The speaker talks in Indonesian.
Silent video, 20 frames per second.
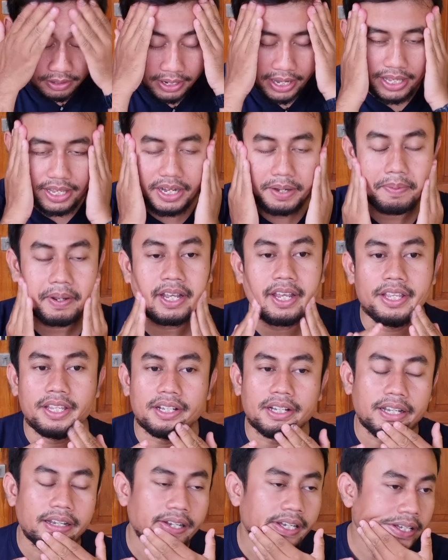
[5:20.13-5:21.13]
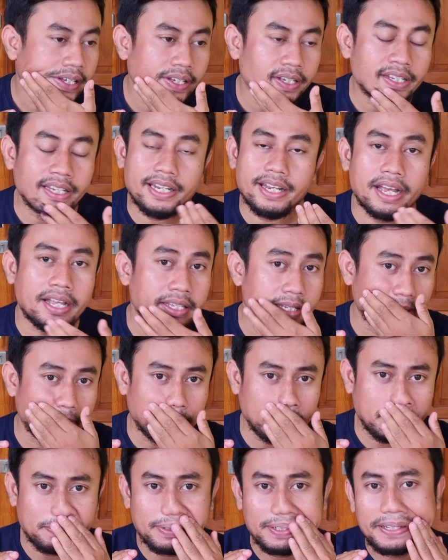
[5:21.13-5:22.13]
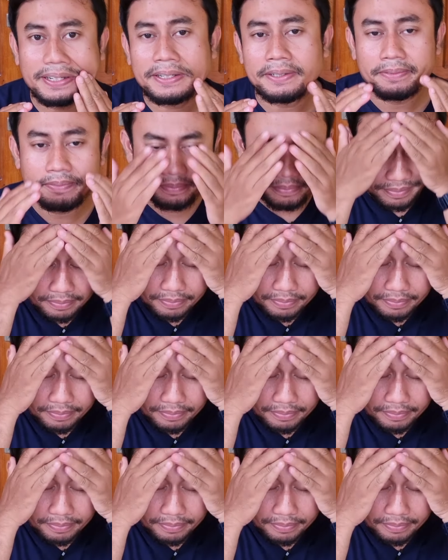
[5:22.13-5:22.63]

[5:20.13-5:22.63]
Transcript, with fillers: okay, jadi pakainya kayak gini aja teman-teman ya.